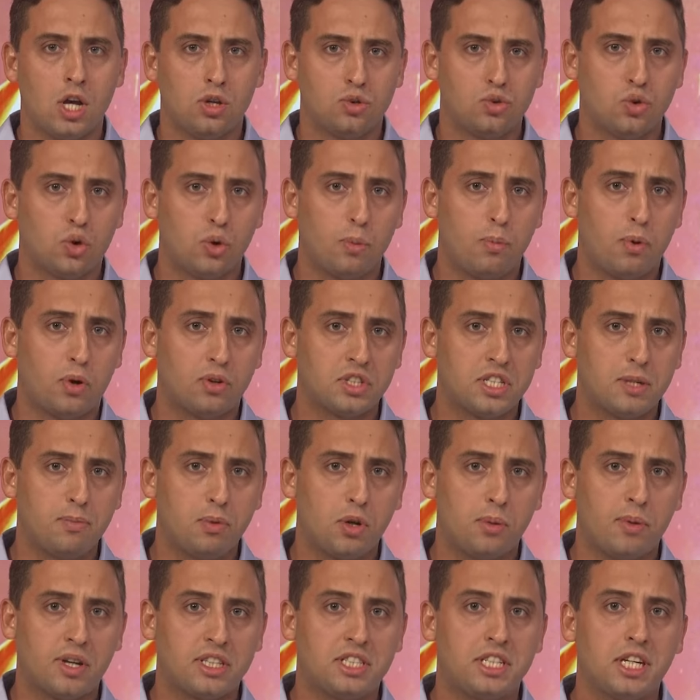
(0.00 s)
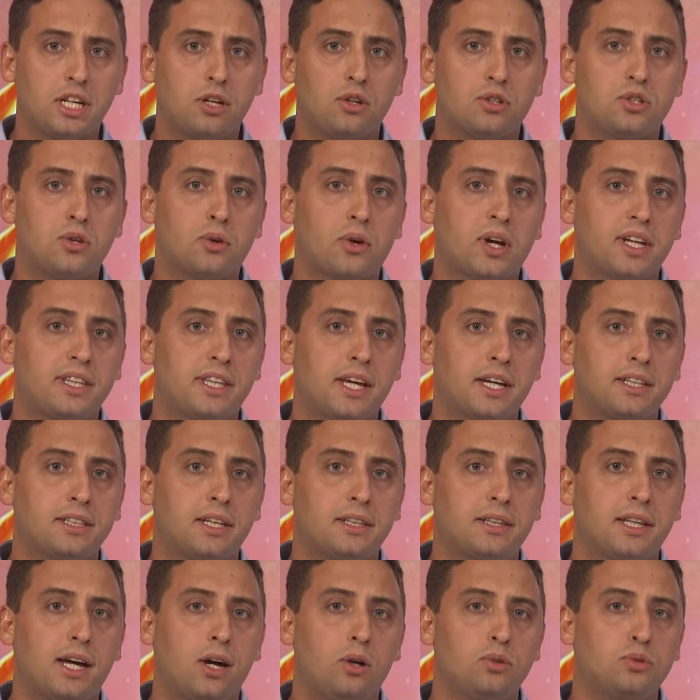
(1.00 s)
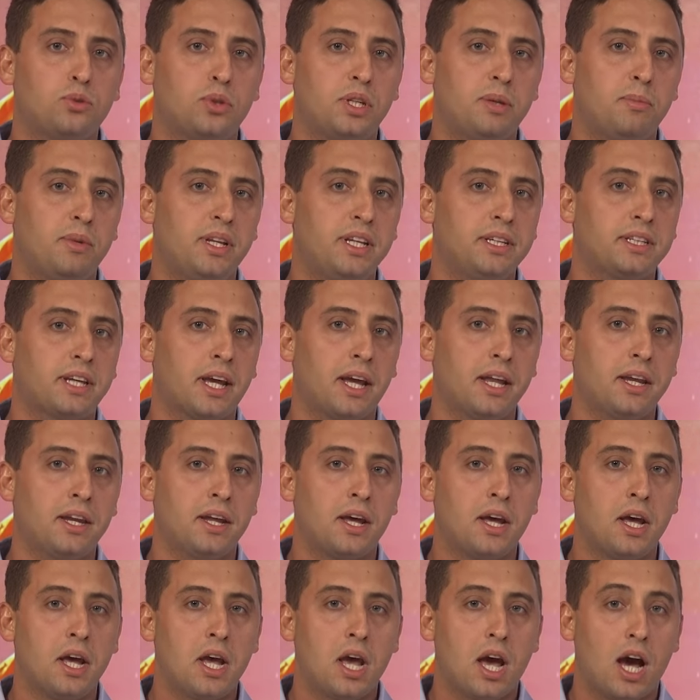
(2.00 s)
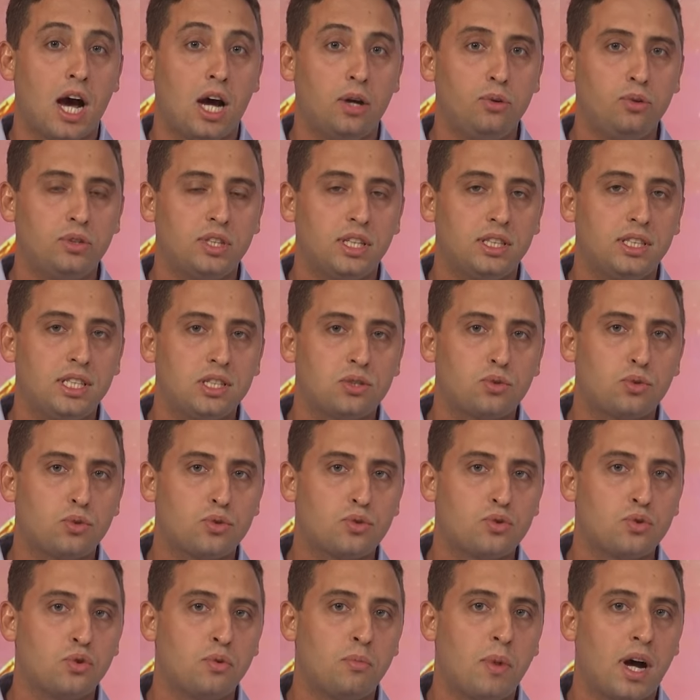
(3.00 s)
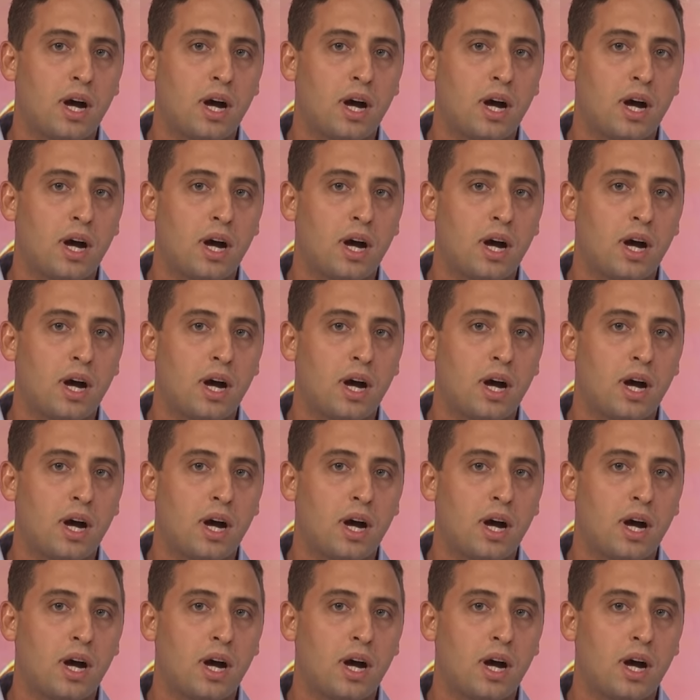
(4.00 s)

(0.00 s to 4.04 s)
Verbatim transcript: Sur le plan diplomatique, le secrétaire d'État Anthony Blinken a eu des discussions